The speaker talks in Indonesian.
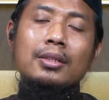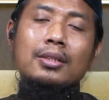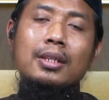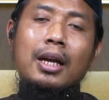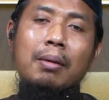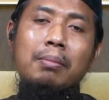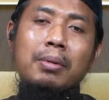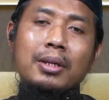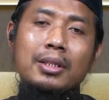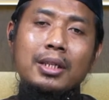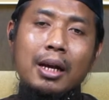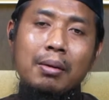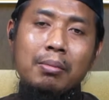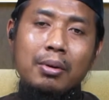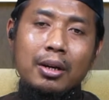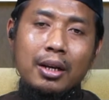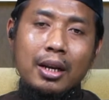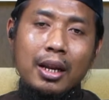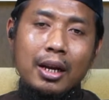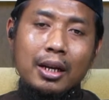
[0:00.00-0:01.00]

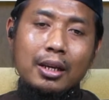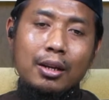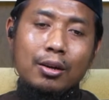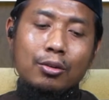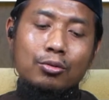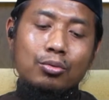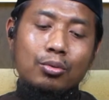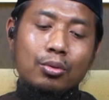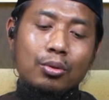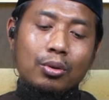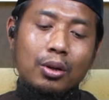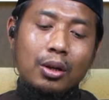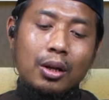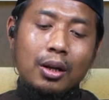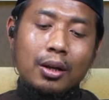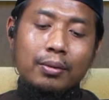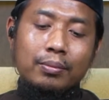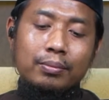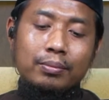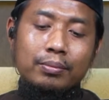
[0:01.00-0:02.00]
sahabat-sahabat lelaki
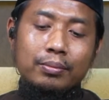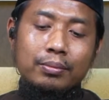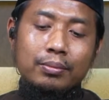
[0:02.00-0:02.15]
Rasulullah.